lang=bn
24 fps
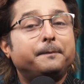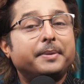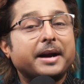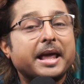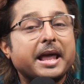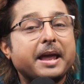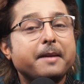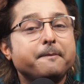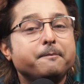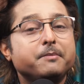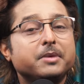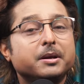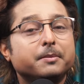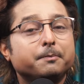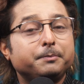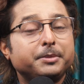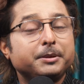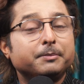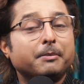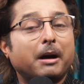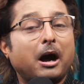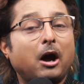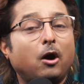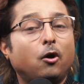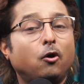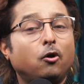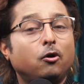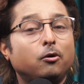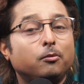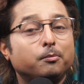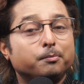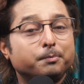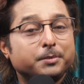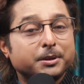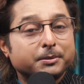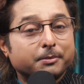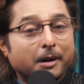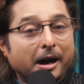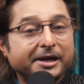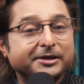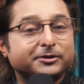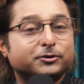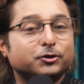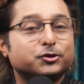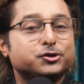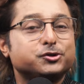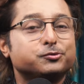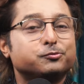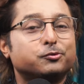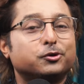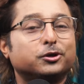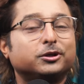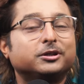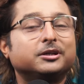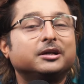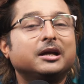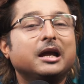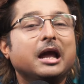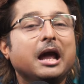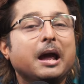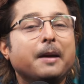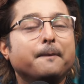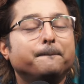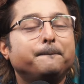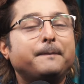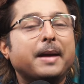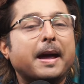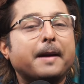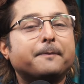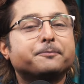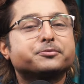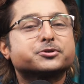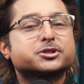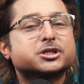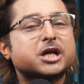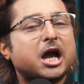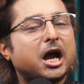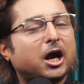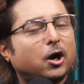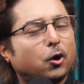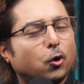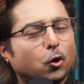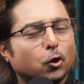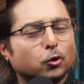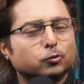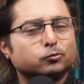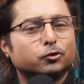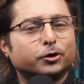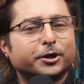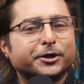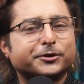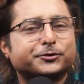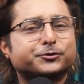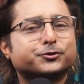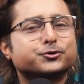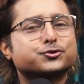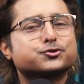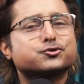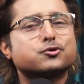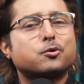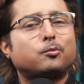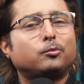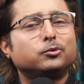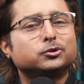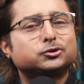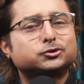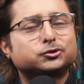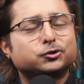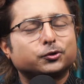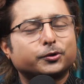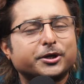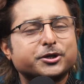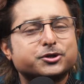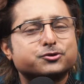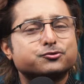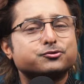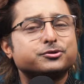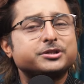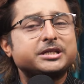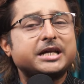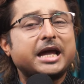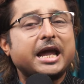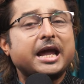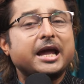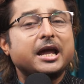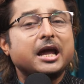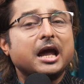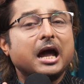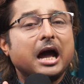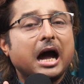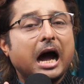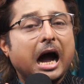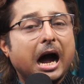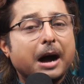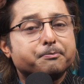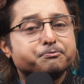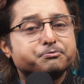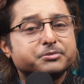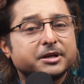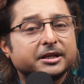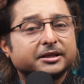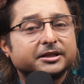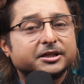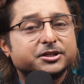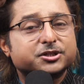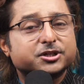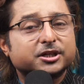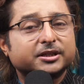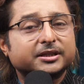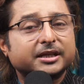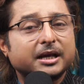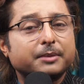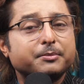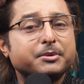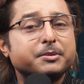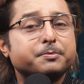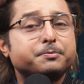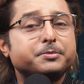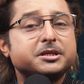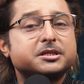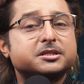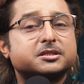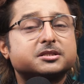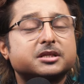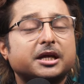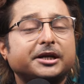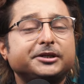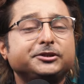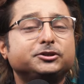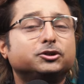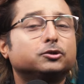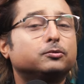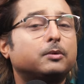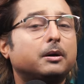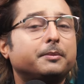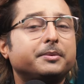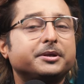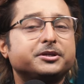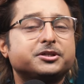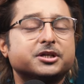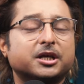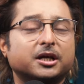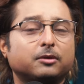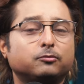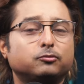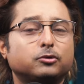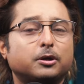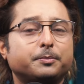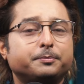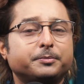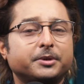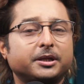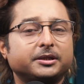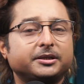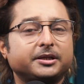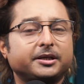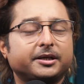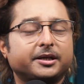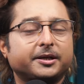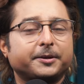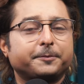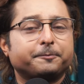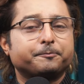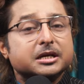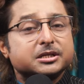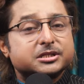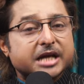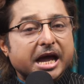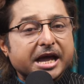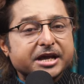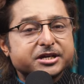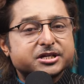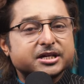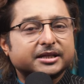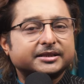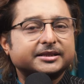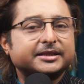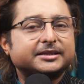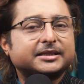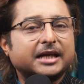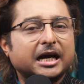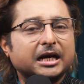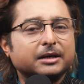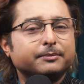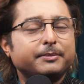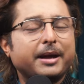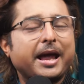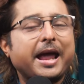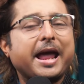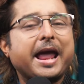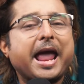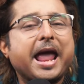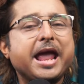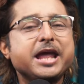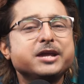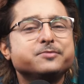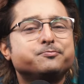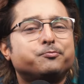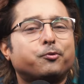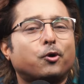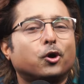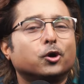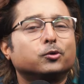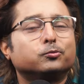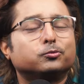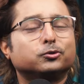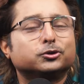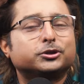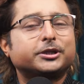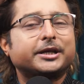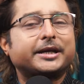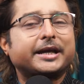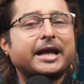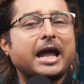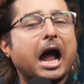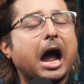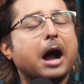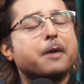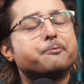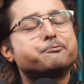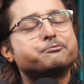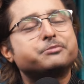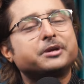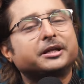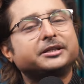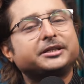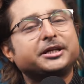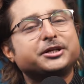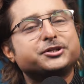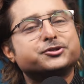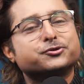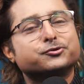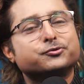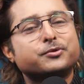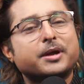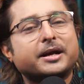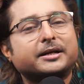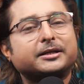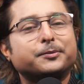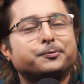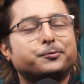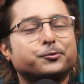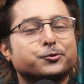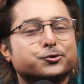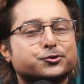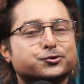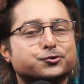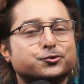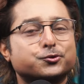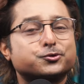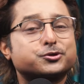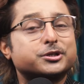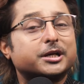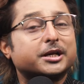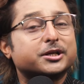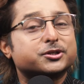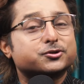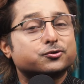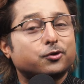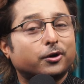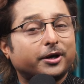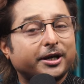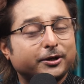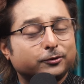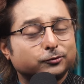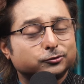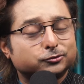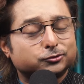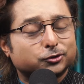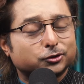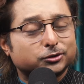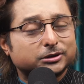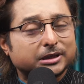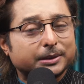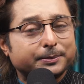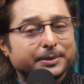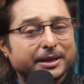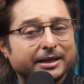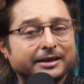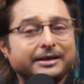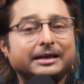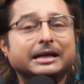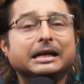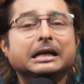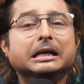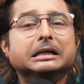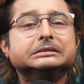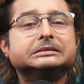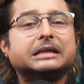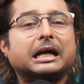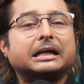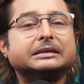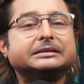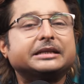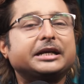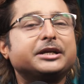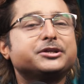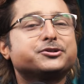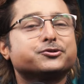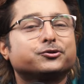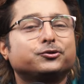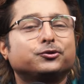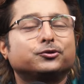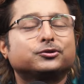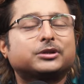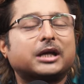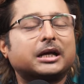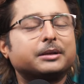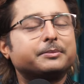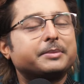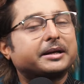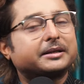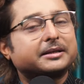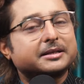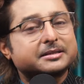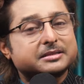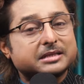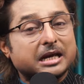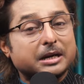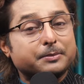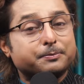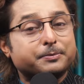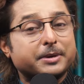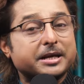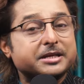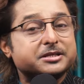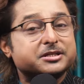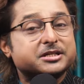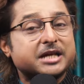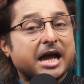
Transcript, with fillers: প্রেম বিবাহ বিবাহিত জীবন ব্যবসা কর্মক্ষেত্র সমস্ত কিছু নিয়ে আপনাদের সাথে আমি বিস্তারিতভাবে জানাবো আপনাদেরকে সেই সাথে থাকবে এই পর্ব থেকে আপনাদের জন্য একটা প্রশ্ন যারা সঠিক উত্তর দেবেন তাদের জন্য থাকবে একটা সারপ্রাইজ